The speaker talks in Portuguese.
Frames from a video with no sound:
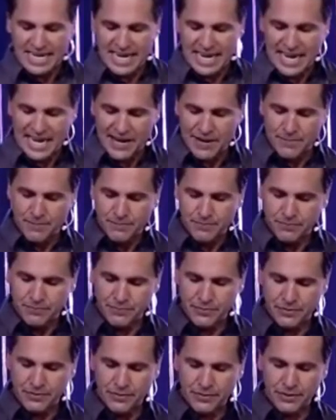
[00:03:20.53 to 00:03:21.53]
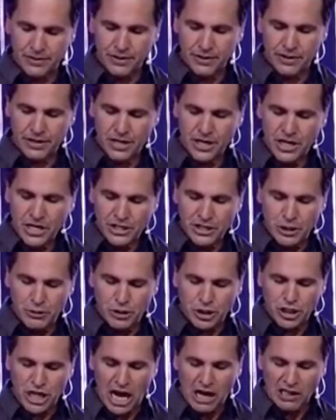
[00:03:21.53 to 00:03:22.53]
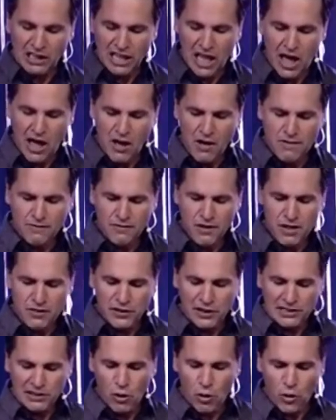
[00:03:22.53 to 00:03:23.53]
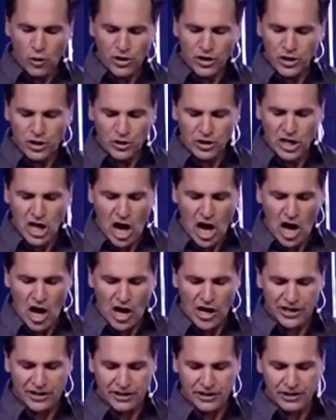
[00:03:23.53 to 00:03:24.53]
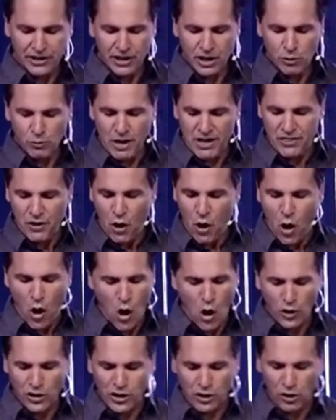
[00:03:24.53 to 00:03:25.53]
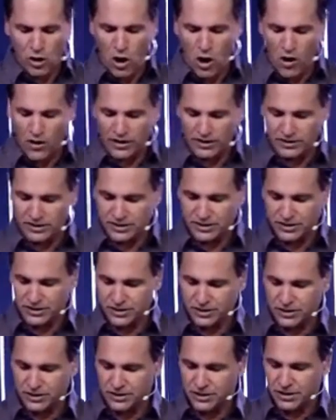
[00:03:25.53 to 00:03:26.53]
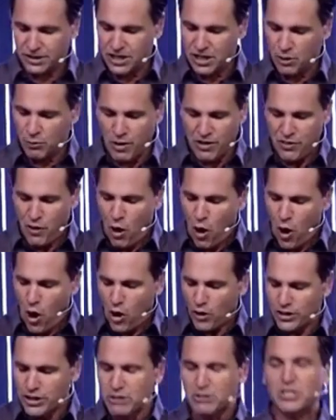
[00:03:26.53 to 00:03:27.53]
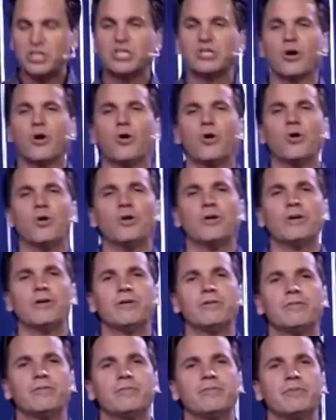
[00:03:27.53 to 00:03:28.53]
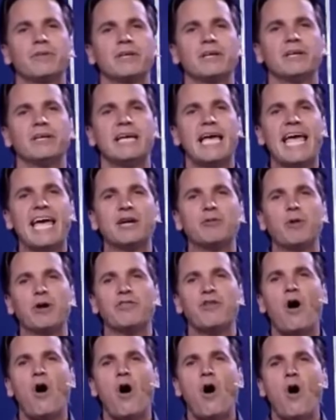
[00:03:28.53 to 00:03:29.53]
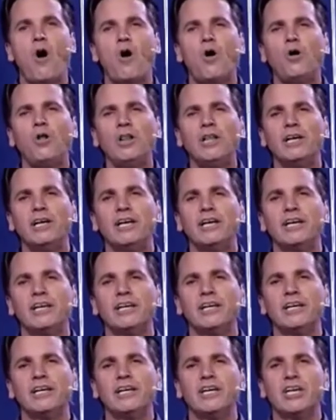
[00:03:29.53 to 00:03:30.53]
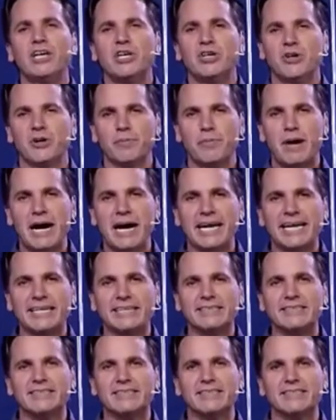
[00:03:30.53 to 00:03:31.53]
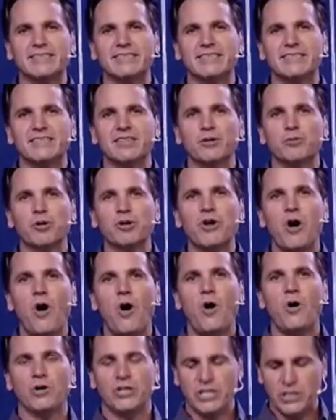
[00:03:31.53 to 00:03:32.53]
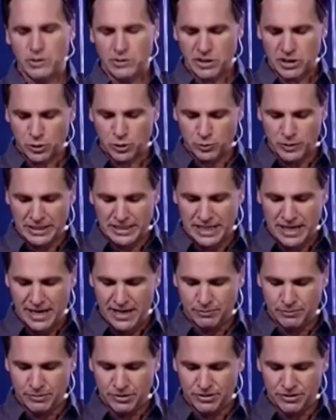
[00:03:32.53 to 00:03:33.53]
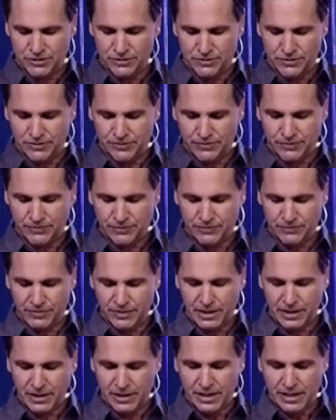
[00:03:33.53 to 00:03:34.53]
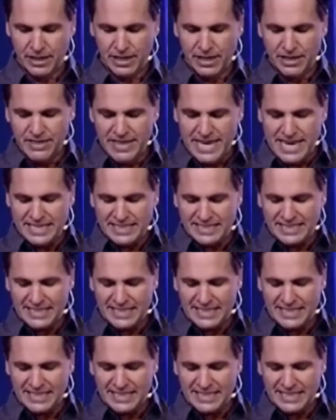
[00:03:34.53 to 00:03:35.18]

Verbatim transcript: Mas eu quero levar vocês e quebrar essa, essa passagem de algumas formas. E o primeiro ponto que eu quero falar sobre isso, e as notas estão aqui, se vocês quiserem. É, dar uma olhadinha, a gente tem um, um um,